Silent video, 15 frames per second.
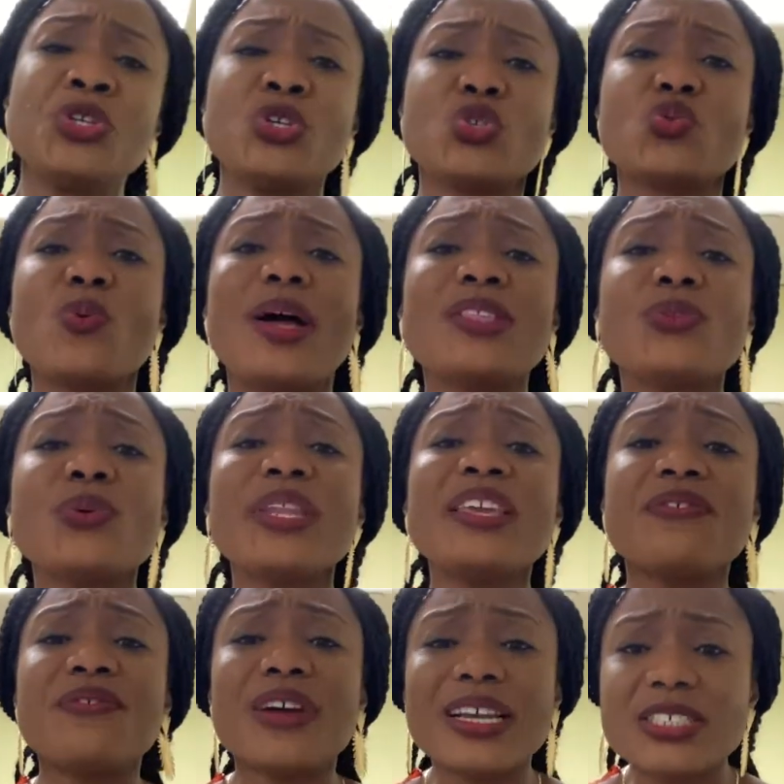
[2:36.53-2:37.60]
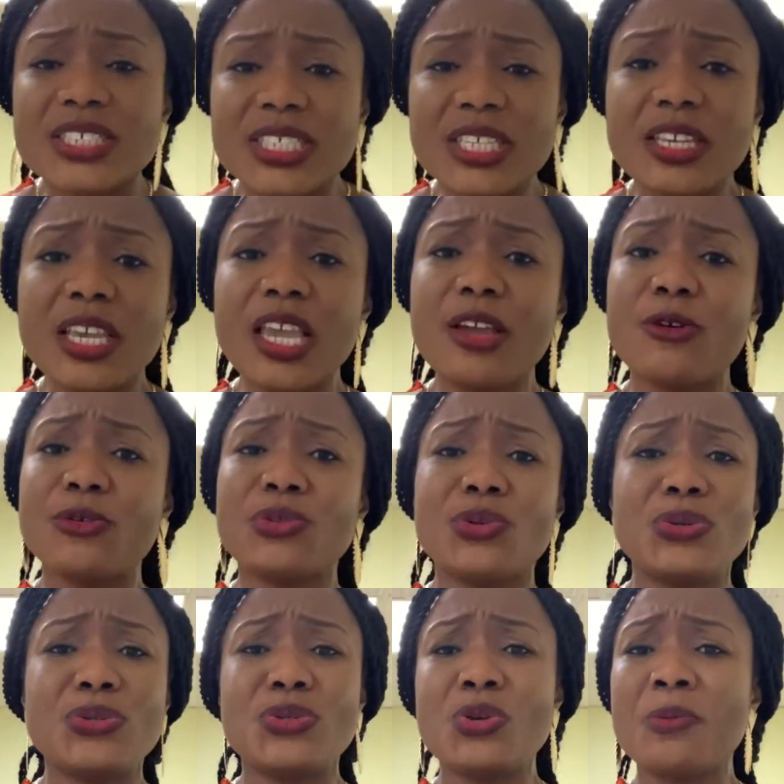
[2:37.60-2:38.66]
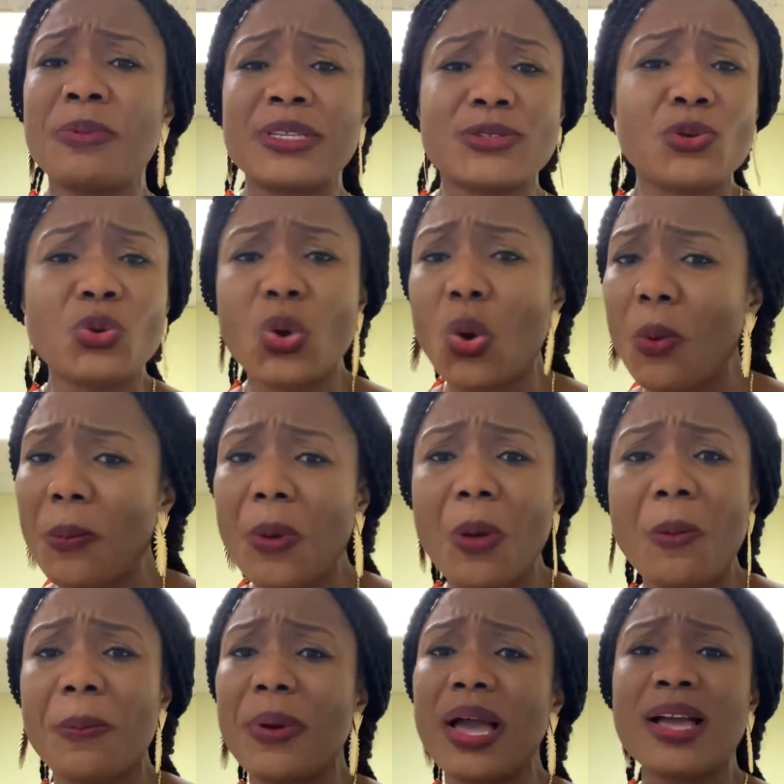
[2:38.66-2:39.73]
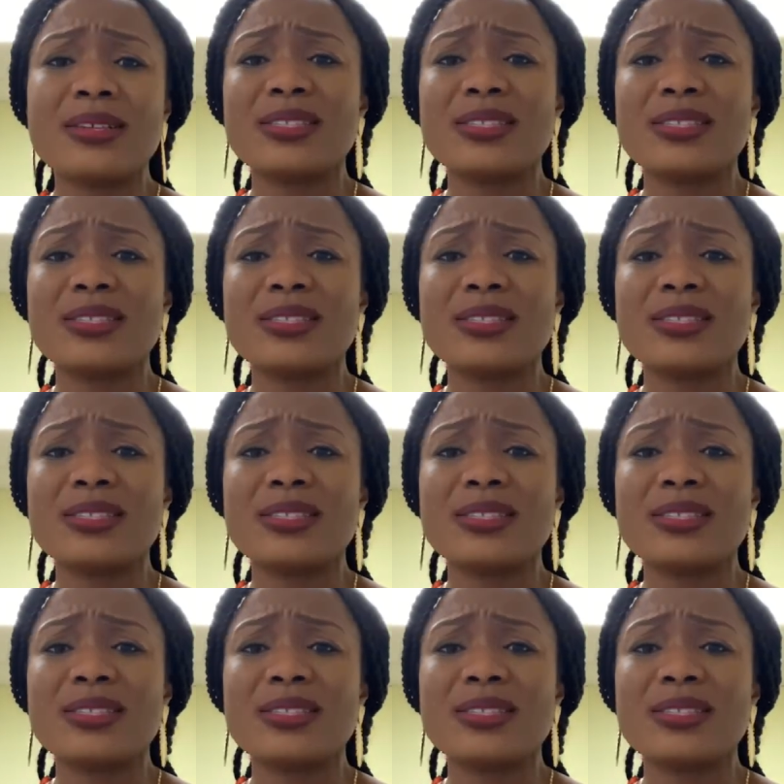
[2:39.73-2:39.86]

Soit on est fâché contre Dieu parce qu'on ne comprend pas,